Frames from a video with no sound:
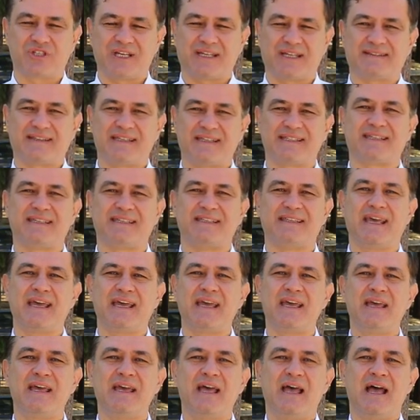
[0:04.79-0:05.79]

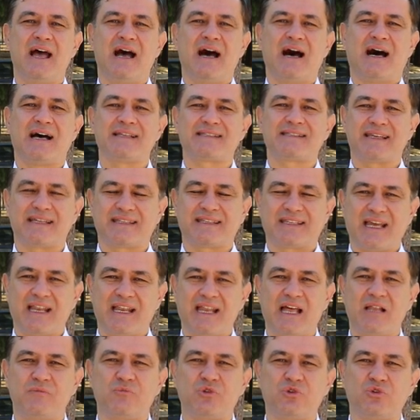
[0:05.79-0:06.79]
Caddesi'nde Asat
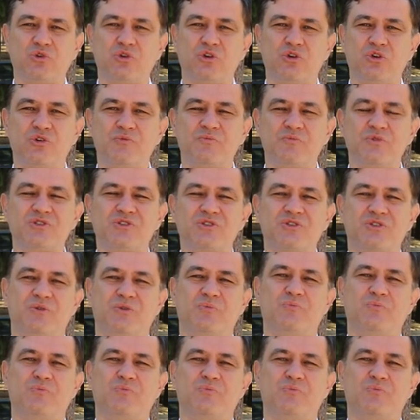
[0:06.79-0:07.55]
Genel Müdürlüğümüz,